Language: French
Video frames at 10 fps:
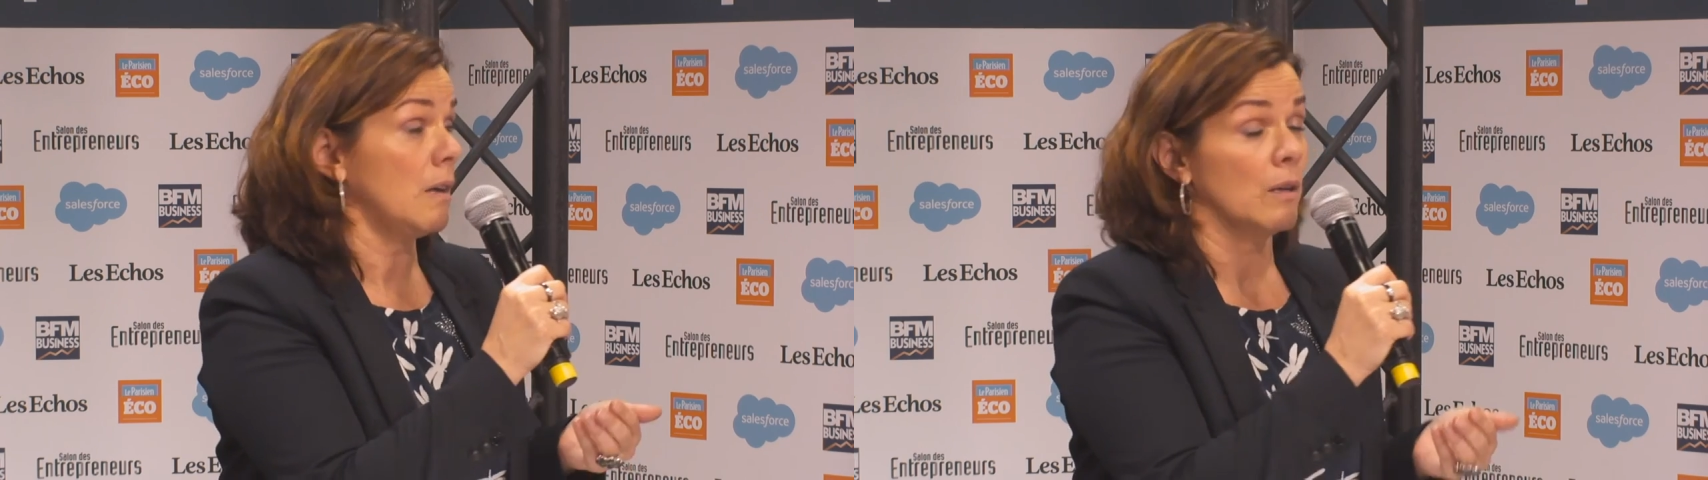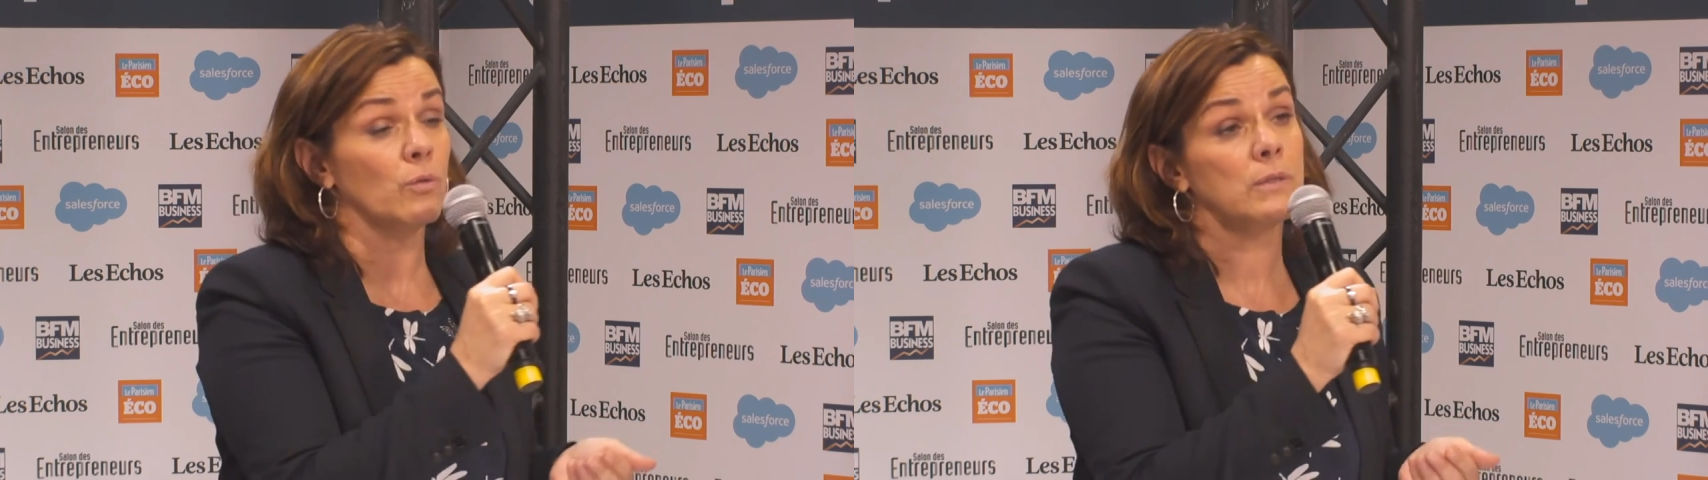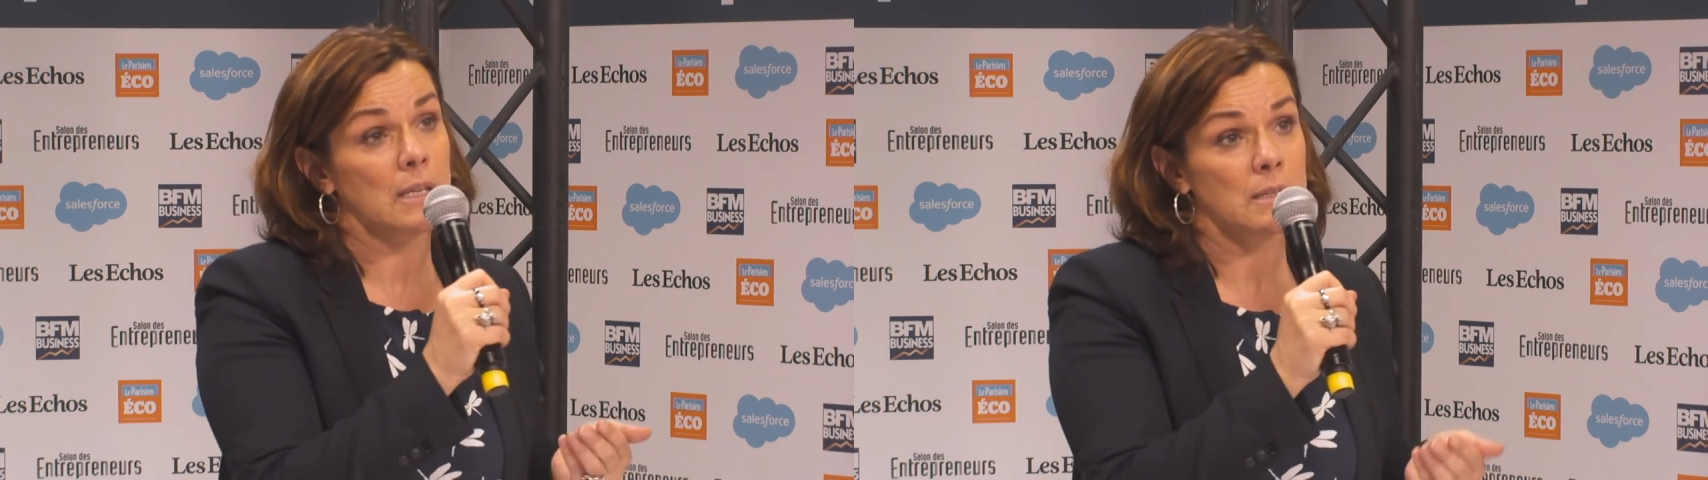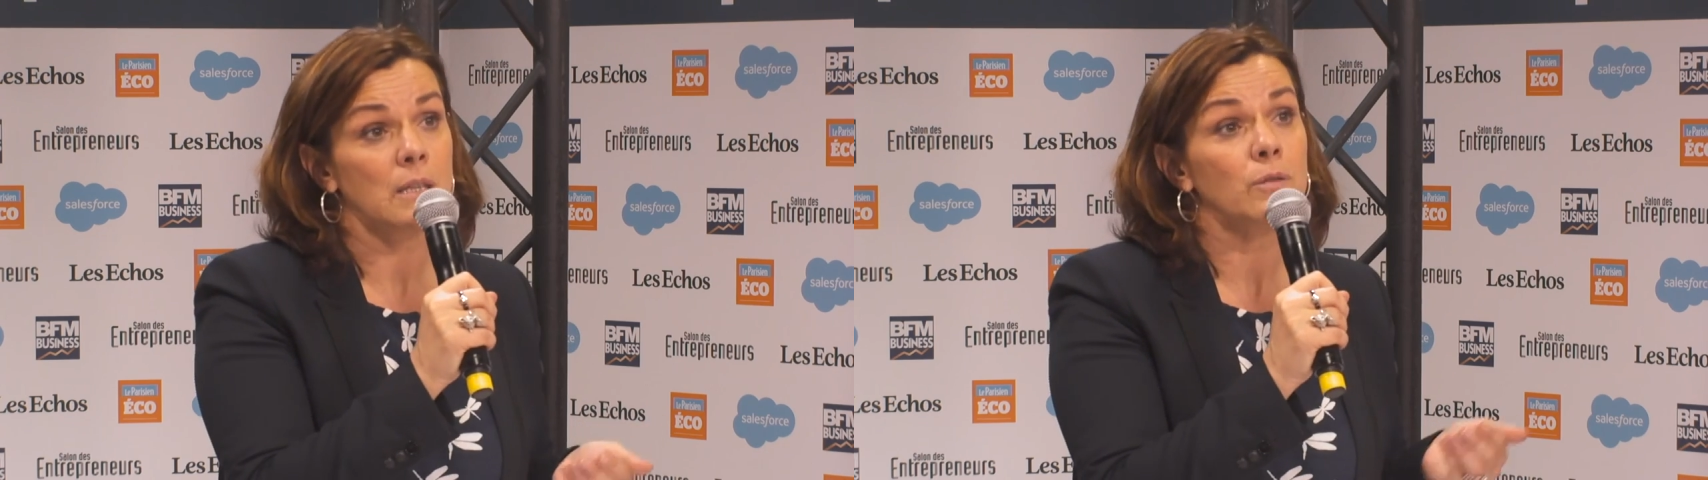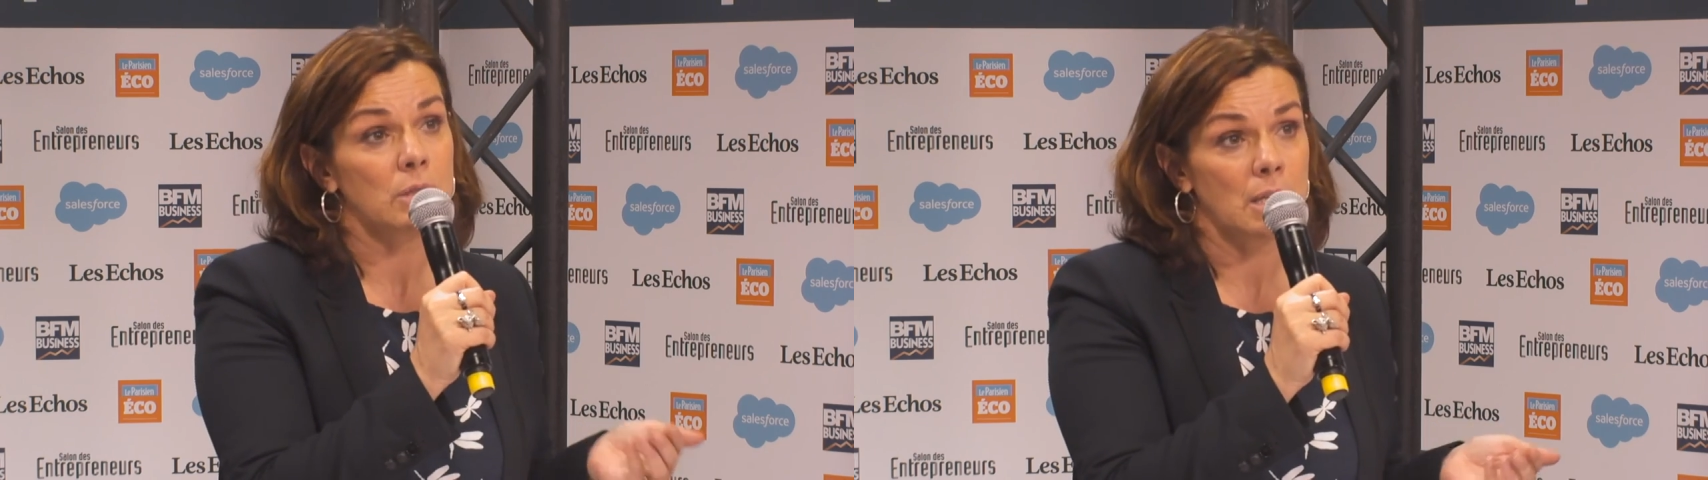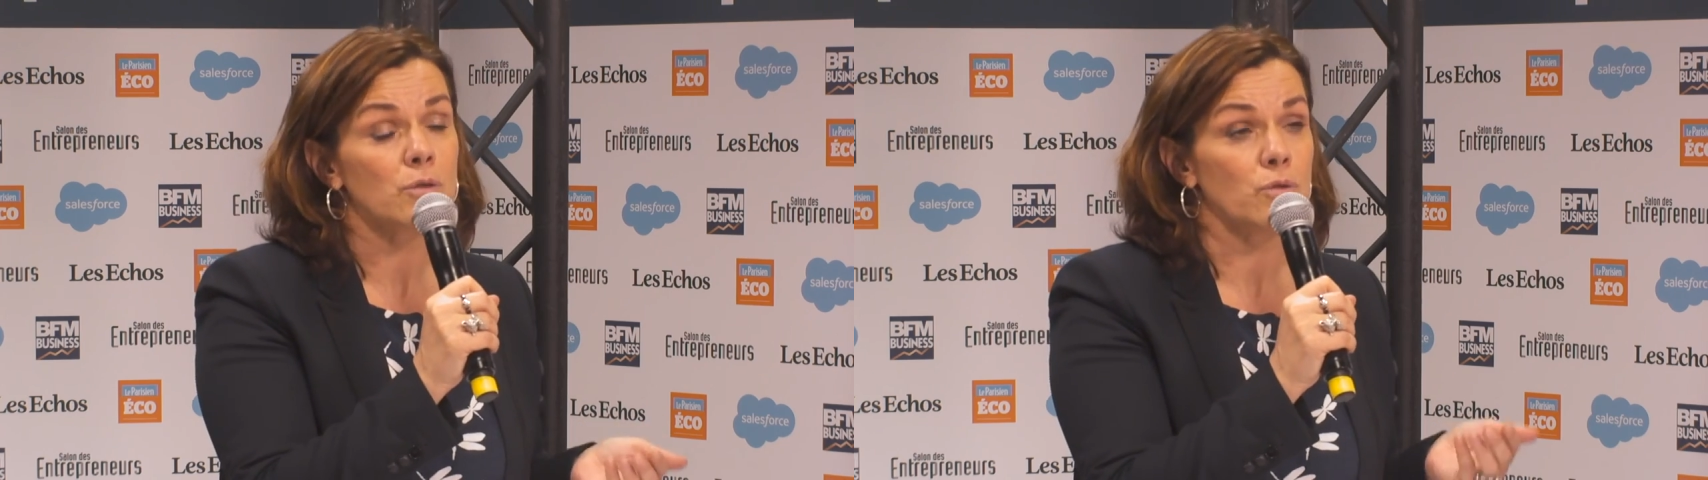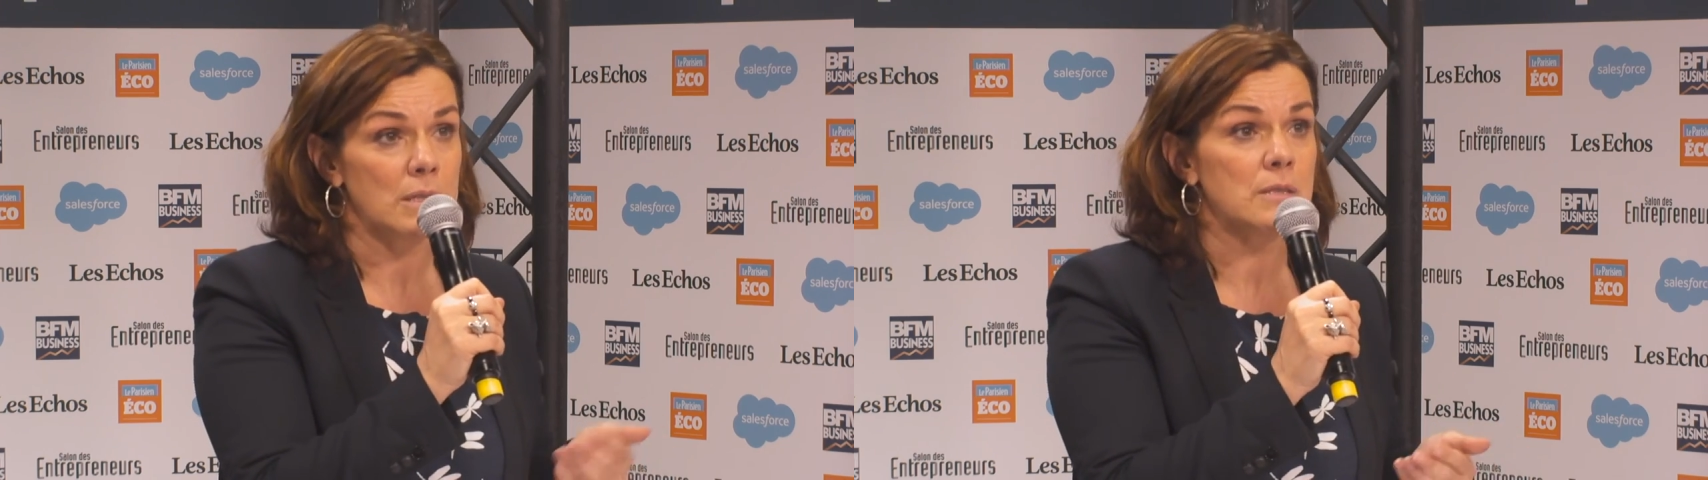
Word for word: à contacter un notaire juriste